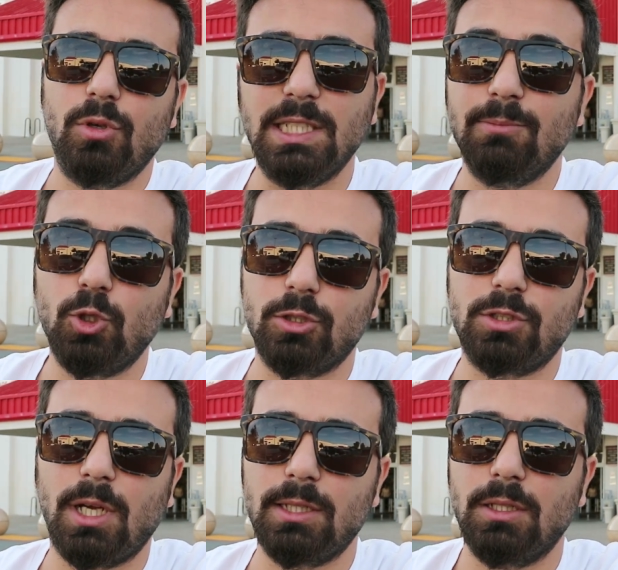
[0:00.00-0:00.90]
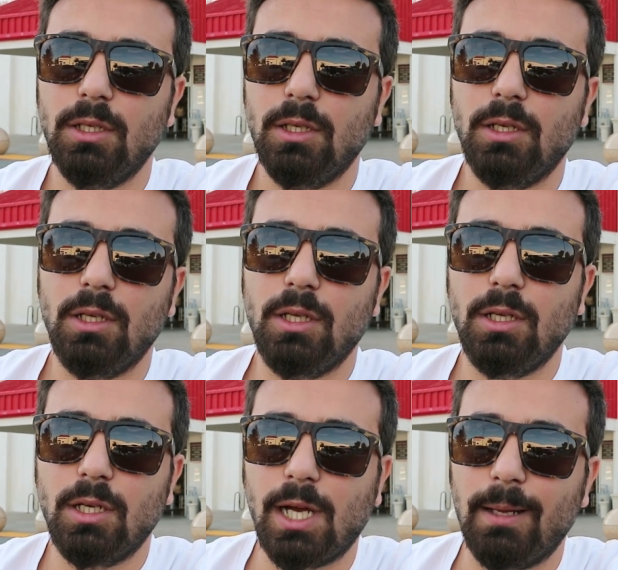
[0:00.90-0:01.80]
24 saat
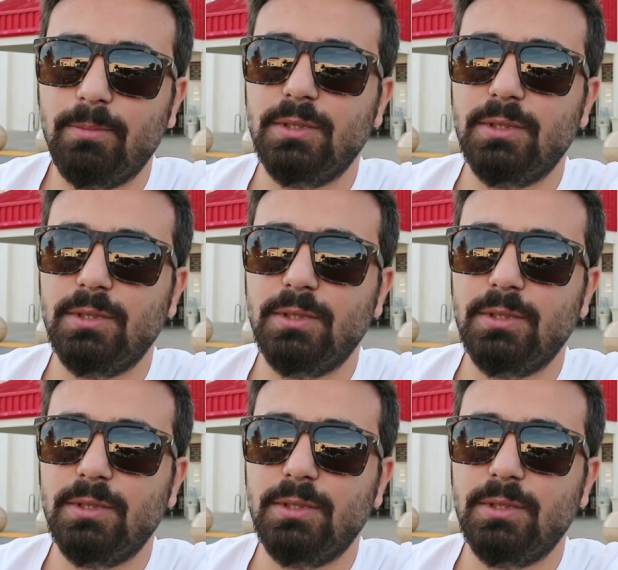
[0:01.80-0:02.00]
e, kalp